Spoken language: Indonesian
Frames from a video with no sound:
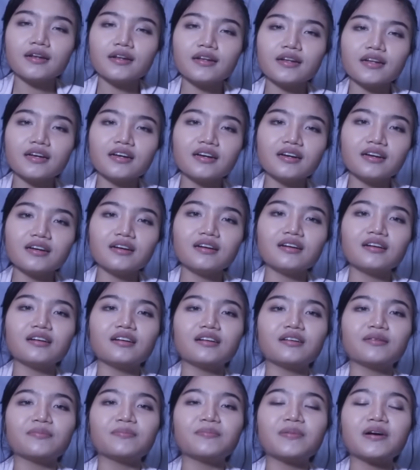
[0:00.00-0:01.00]

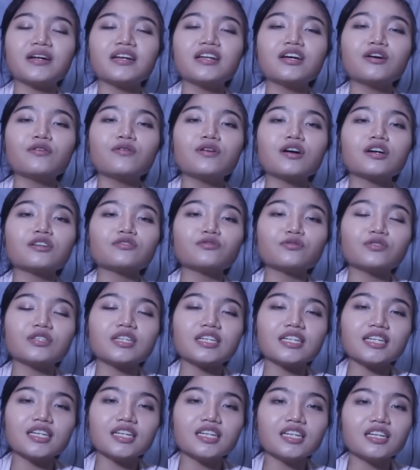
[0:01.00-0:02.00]
Nah, pada
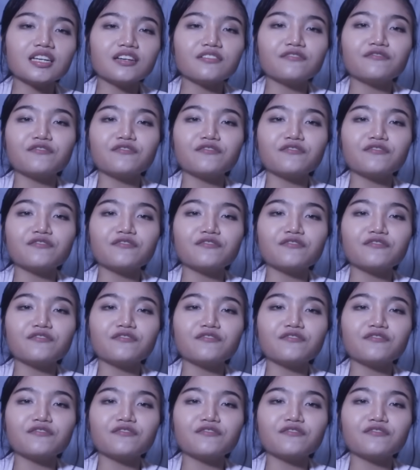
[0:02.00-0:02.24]
waktu ini nih